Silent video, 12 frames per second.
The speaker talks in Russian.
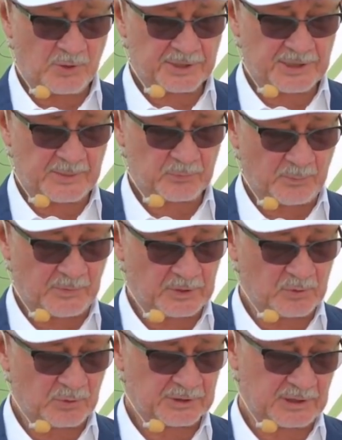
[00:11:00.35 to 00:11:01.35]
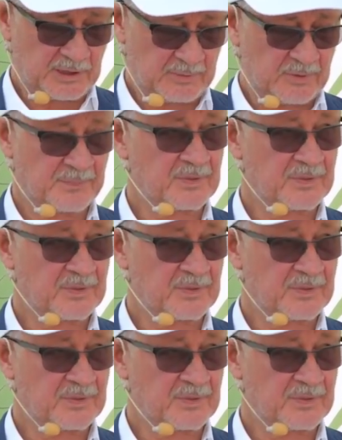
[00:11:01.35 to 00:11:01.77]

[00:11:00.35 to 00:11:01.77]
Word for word: будет тем, кто пойдет за нами,